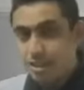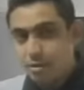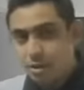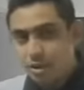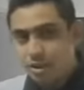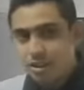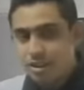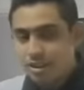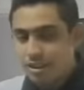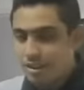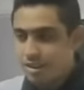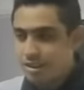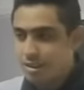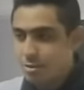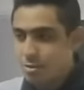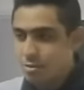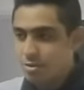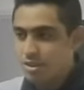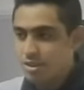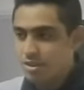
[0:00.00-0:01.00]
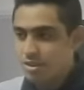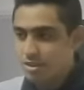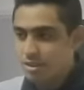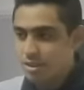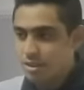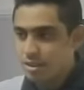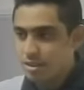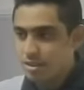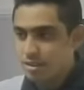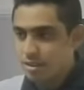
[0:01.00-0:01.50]
كانت المعدات كثير
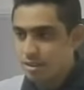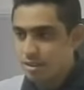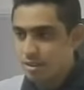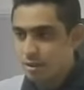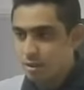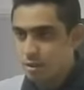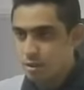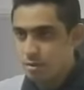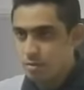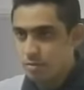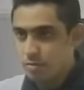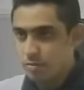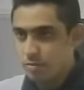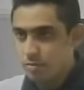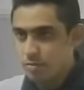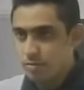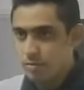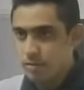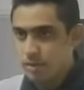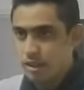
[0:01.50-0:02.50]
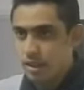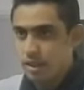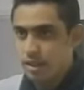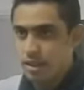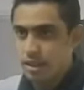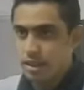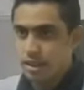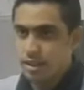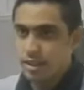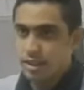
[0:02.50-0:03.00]
ممتازه يعني لانه
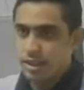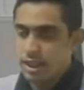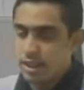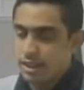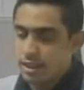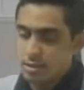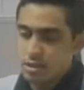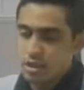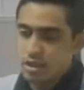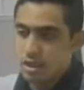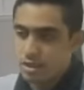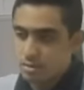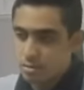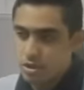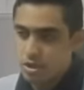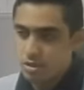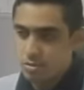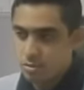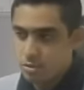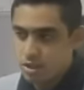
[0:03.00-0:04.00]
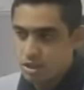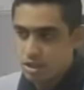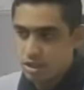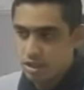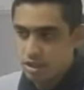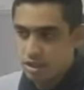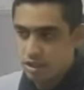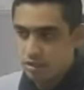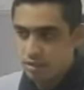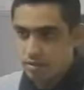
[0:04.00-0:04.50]
يعني كان عم اشتغل
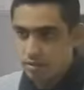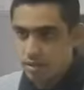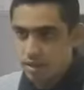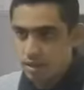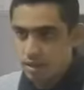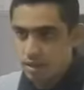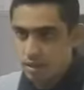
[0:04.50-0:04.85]
بشركه يعني